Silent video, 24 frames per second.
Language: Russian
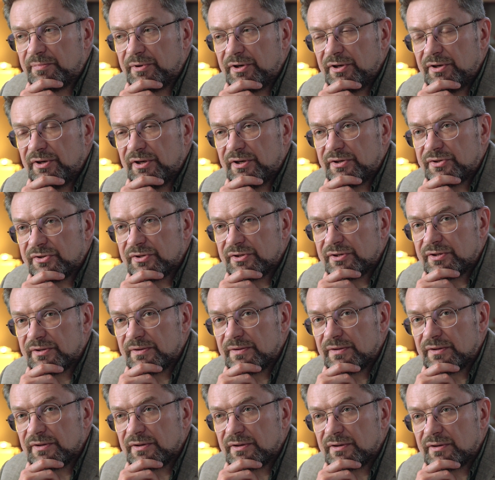
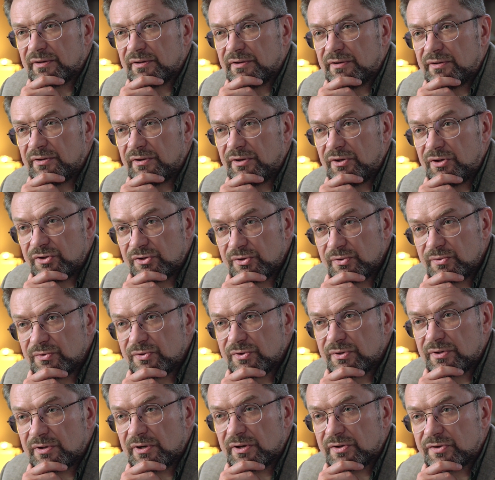принятие э,
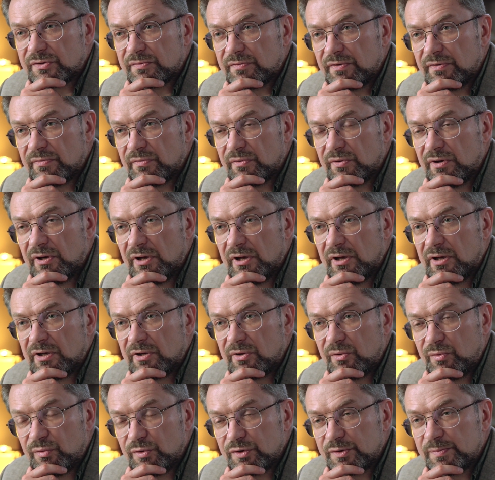Иисуса как своего
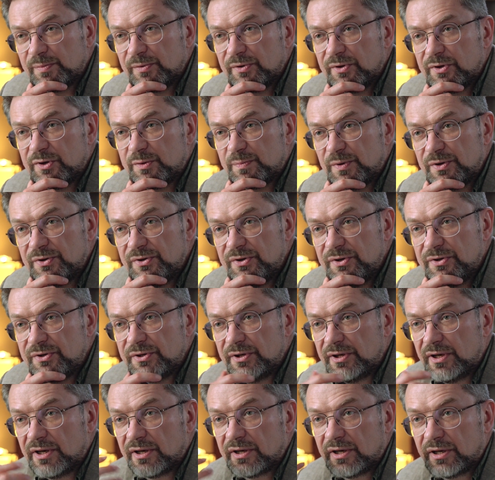Господа и
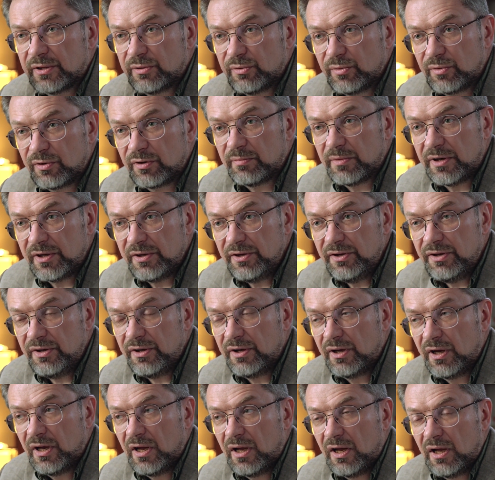Спасителя, о котором
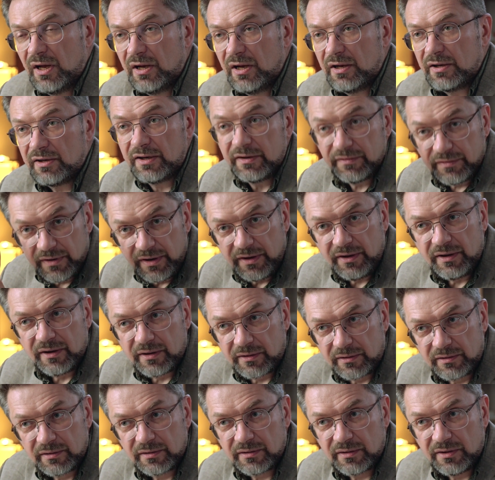они говорят.